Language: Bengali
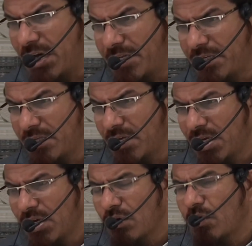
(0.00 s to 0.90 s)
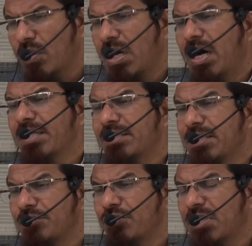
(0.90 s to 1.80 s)
চাই কোরআন
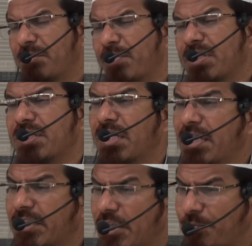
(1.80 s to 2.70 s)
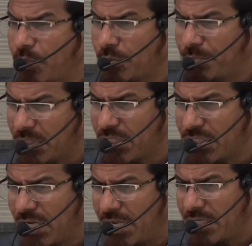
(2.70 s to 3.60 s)
দিয়ে যদি আমরা জান্নাতের পথ পেতে
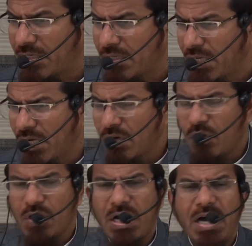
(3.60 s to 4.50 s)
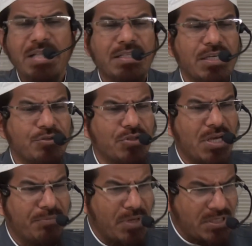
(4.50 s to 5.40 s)
চাই কোরআন দিয়ে
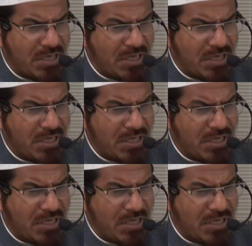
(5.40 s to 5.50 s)
যদি আমরা